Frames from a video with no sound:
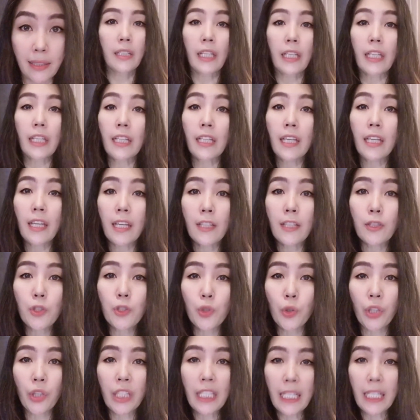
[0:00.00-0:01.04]

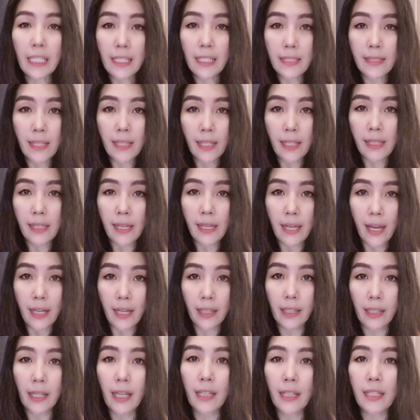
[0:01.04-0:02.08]
Ini-enjoy ng isang
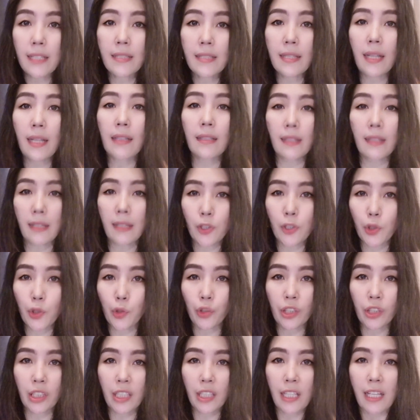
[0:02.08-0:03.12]
lalaki ang isang
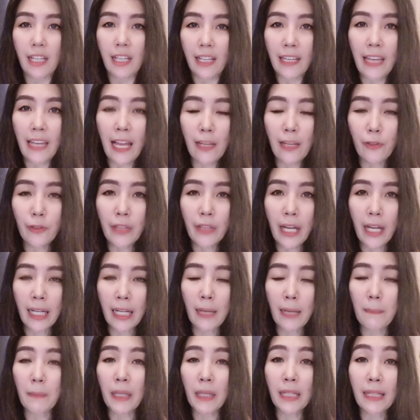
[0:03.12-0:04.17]
relasyon, lalo na
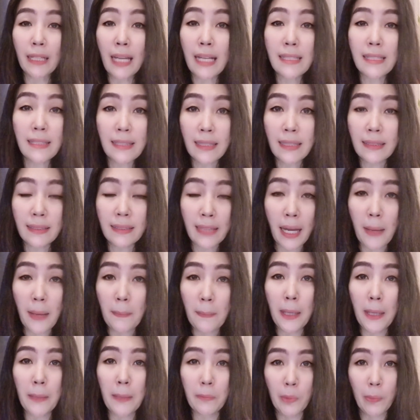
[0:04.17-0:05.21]
kapag nasa
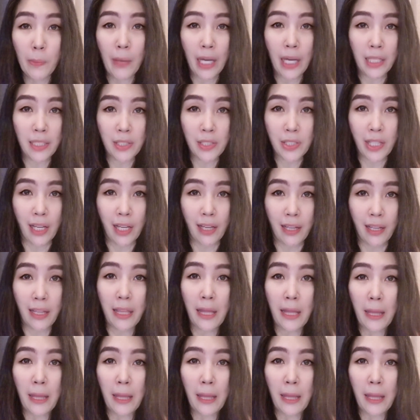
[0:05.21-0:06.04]
tamang babae siya.